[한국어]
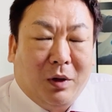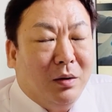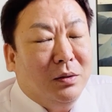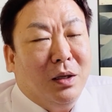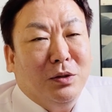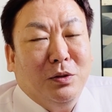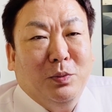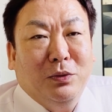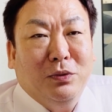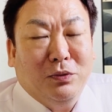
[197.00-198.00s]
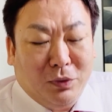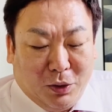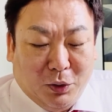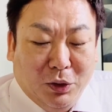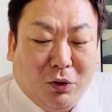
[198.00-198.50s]
댓글 다시는 분들
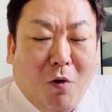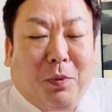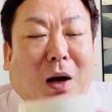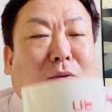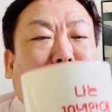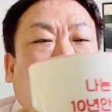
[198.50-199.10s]
중에 이 컵 갖고